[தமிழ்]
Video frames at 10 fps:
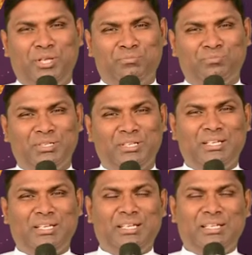முடியும்
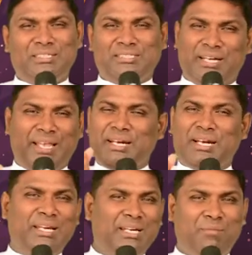சில
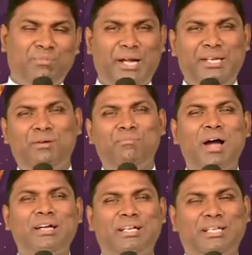நேரங்களில் நாம்
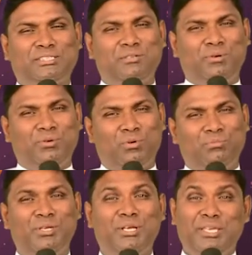கடினமாக
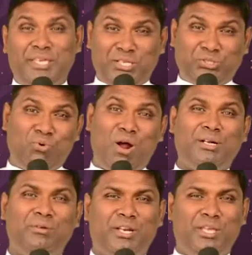கஷ்டப்படுவோம் இயேசு
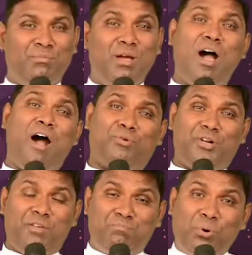ஆண்டவரையும்
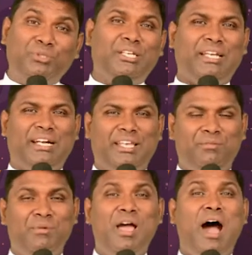அவருடைய
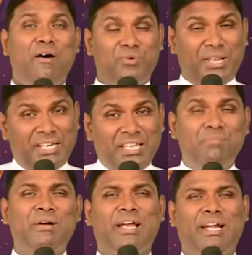போதனைகளையும் அவருடைய
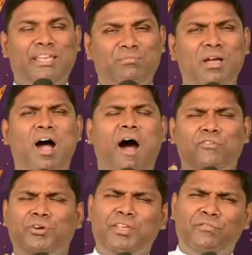நியமங்களையும்
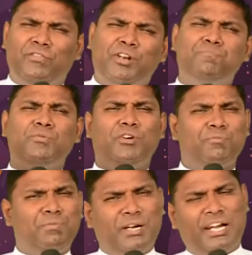அவருடைய விருப்பு
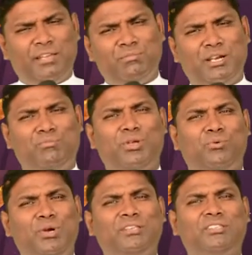வெறுப்புகளையும் நம்முடைய
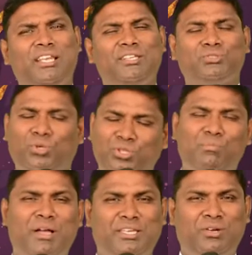உள்ளத்திலே
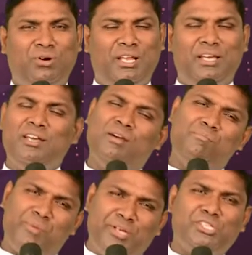சொந்தமாக்கி கொள்ள
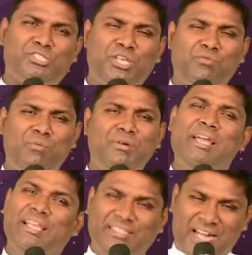முயற்சி செய்வோம்
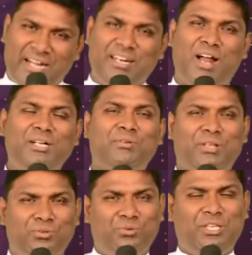இந்த நாளில்
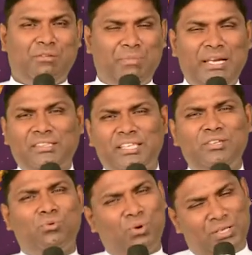ஆண்டவர் அதற்குரிய பலத்தை
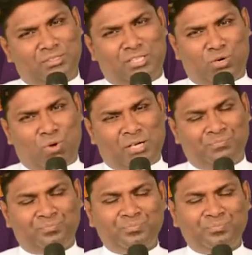உங்களுக்கு தருவார்